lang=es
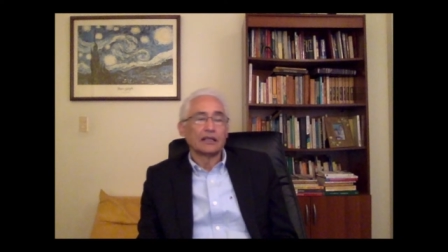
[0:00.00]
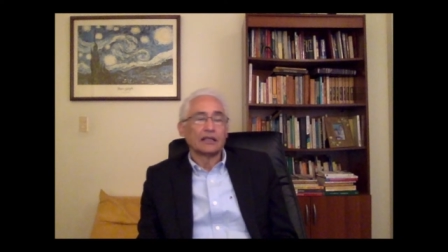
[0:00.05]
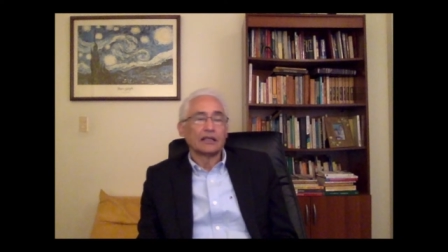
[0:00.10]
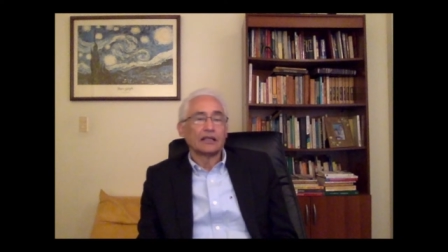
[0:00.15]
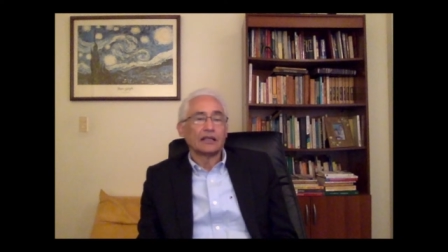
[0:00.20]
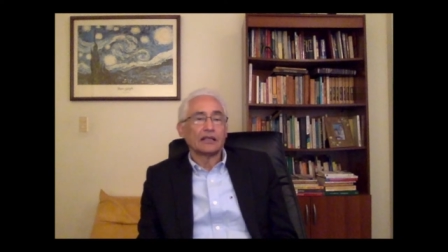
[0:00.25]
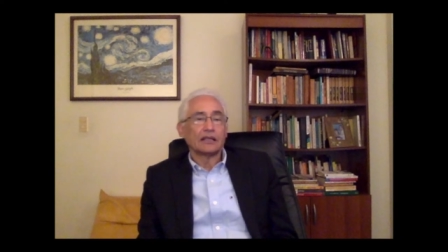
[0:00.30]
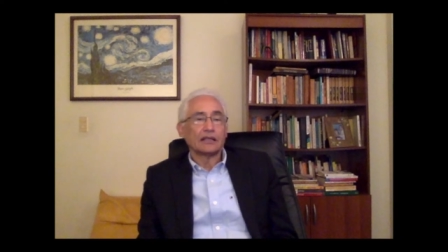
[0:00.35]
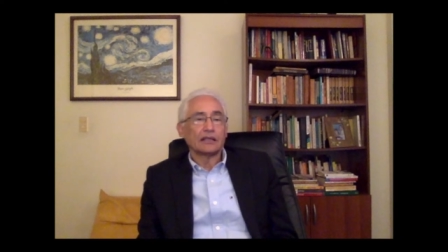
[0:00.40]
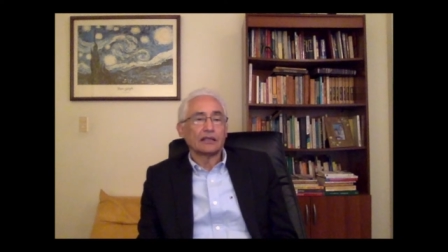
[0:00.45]

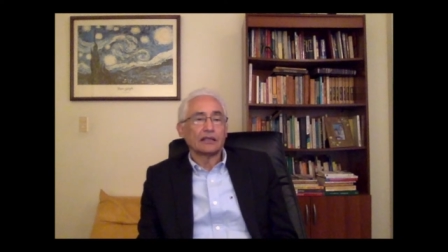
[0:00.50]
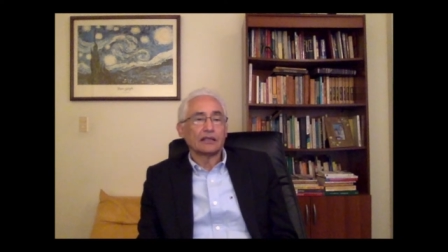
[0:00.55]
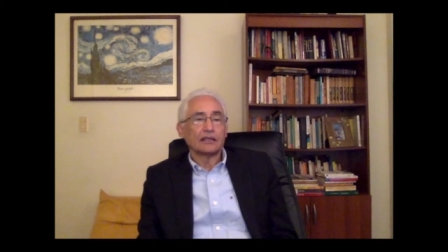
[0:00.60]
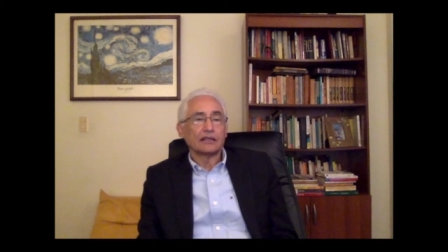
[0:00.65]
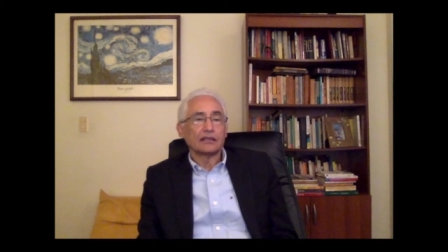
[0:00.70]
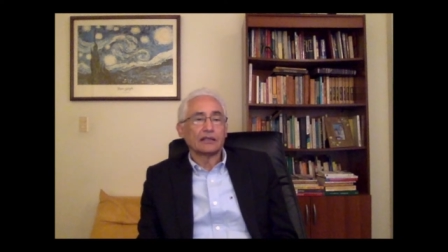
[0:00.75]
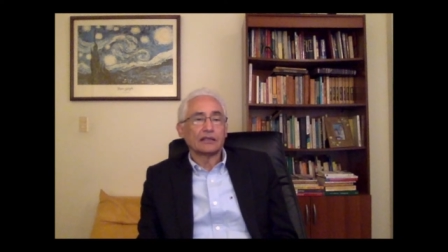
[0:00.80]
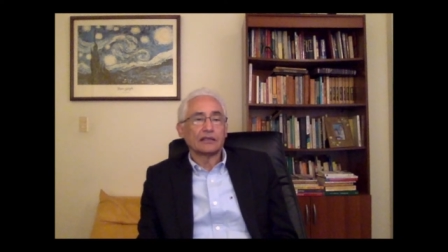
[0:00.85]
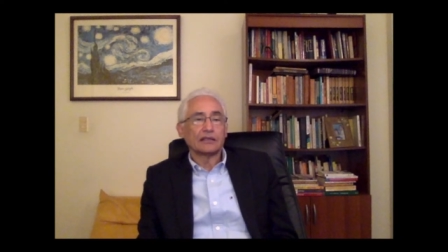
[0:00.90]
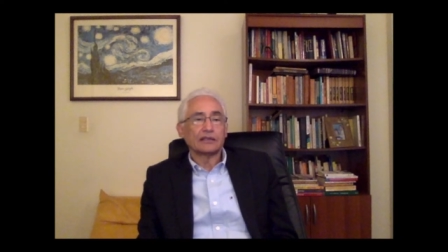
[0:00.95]
eh,
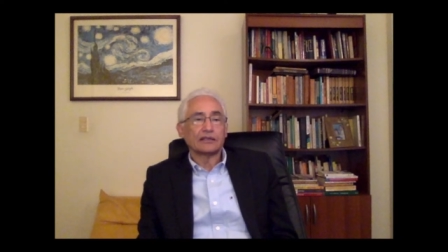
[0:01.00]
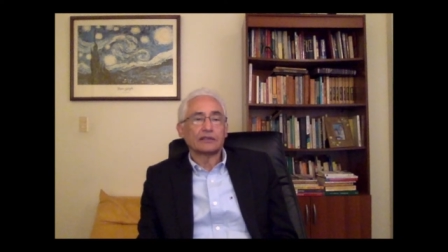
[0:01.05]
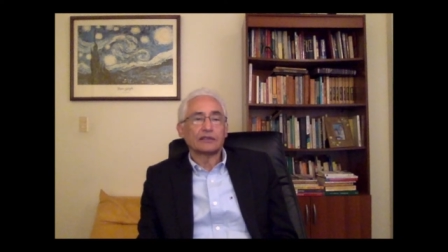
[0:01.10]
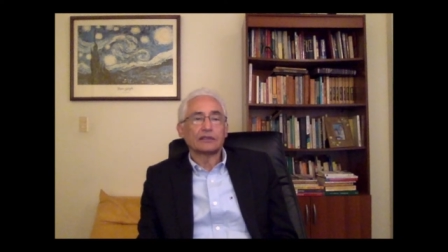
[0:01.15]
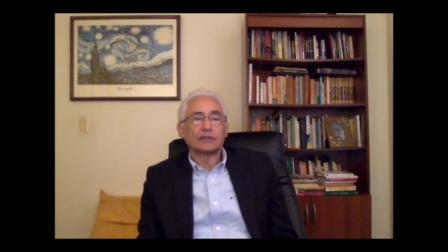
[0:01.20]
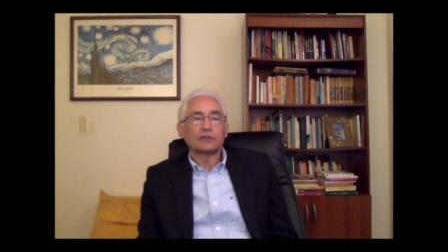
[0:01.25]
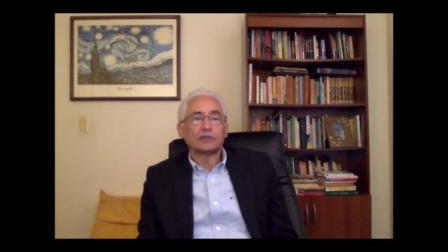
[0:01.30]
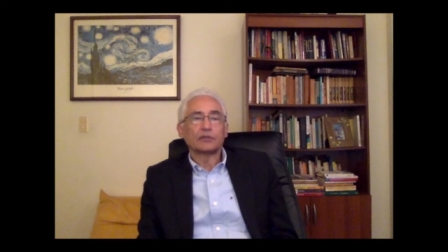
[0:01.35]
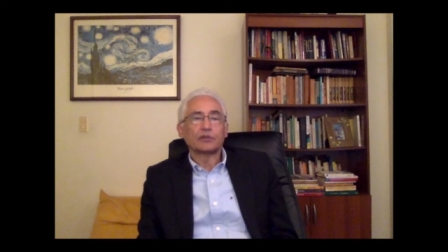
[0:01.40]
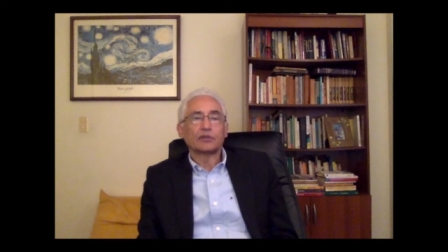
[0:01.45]
es
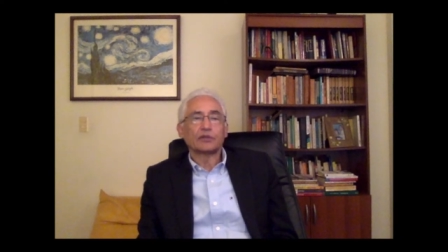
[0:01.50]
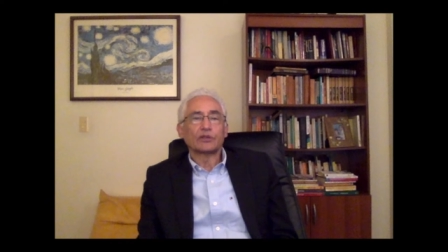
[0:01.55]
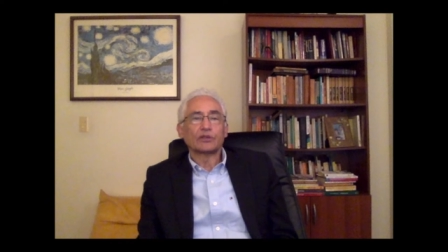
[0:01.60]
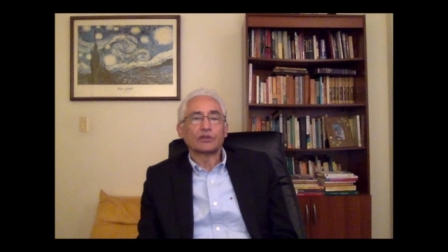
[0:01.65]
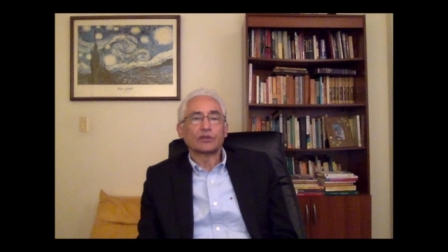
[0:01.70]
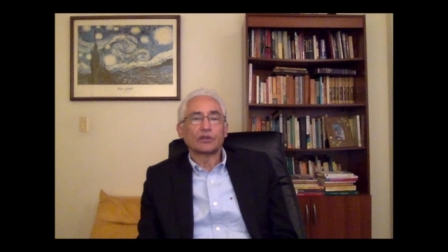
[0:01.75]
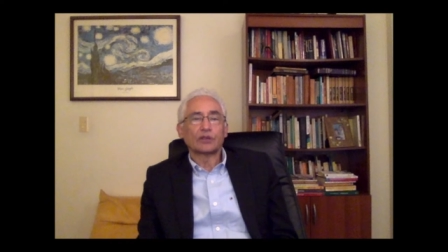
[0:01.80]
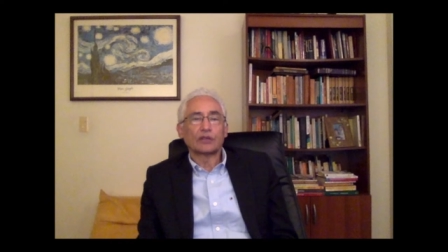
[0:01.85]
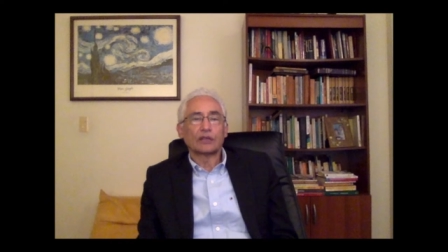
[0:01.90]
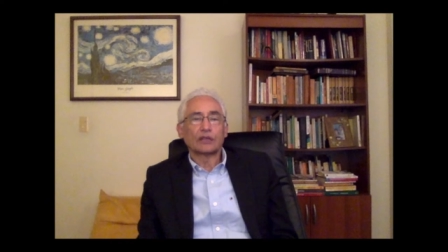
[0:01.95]
eh,
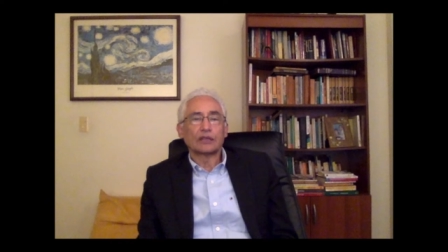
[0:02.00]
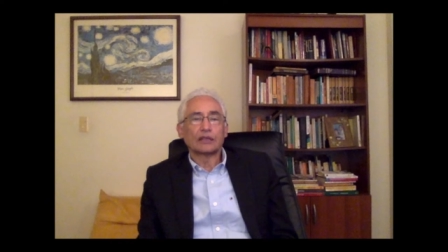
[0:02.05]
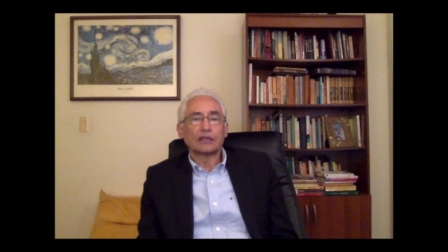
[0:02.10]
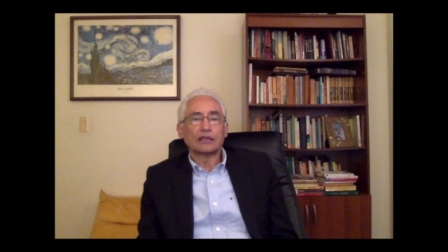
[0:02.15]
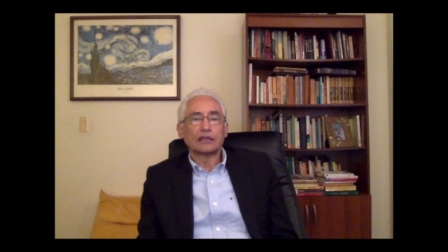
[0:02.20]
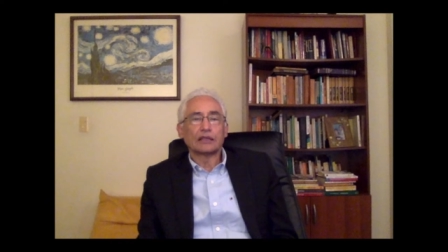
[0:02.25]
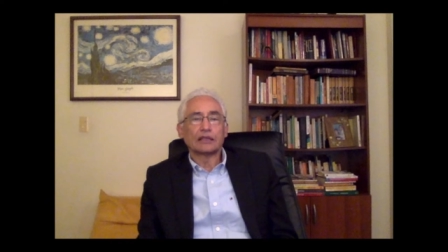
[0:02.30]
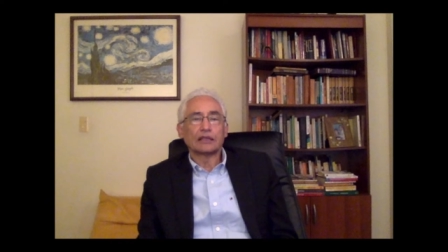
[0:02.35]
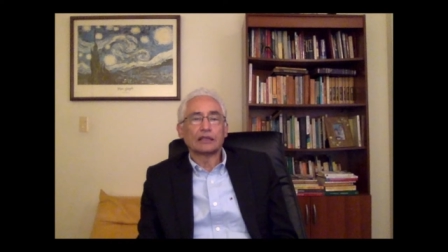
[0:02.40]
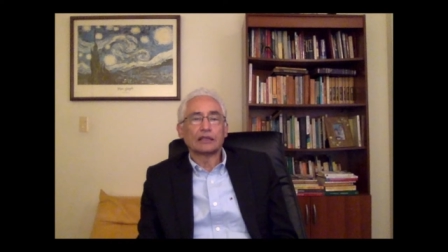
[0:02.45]
profesora de
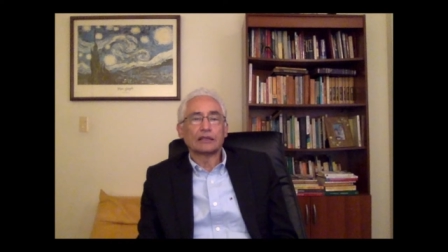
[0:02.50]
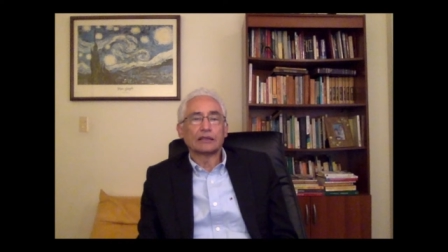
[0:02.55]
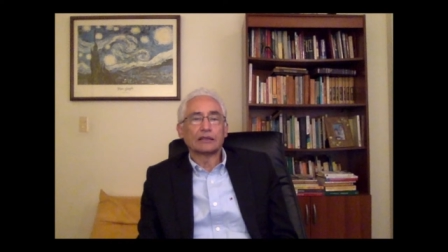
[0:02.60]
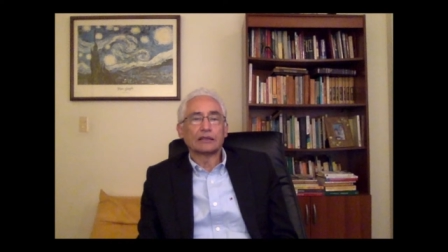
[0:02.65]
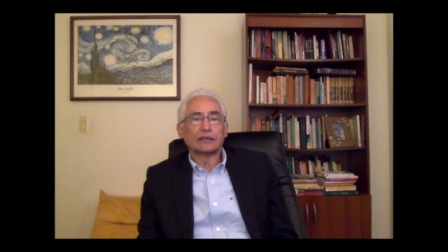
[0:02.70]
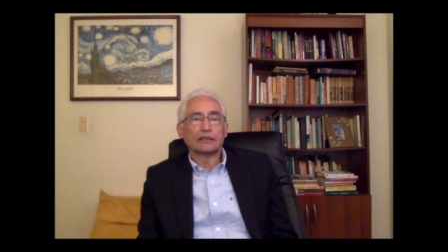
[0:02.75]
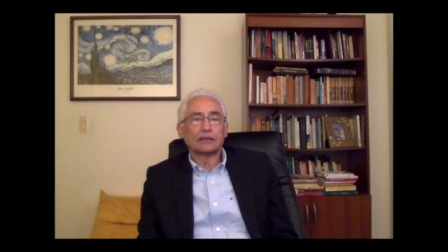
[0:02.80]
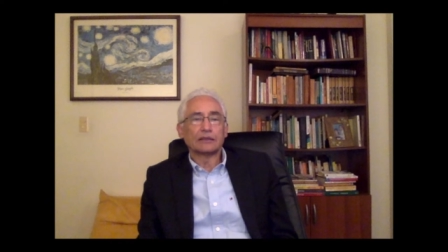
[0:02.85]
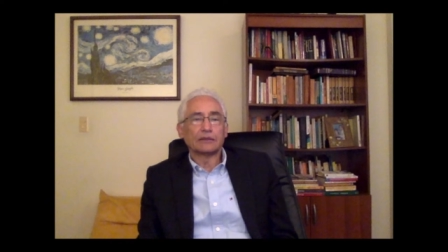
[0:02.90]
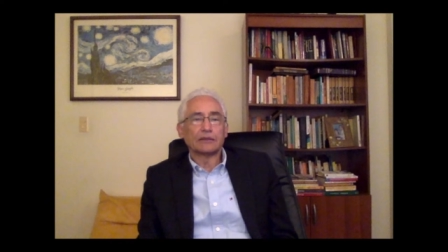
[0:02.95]
la eh,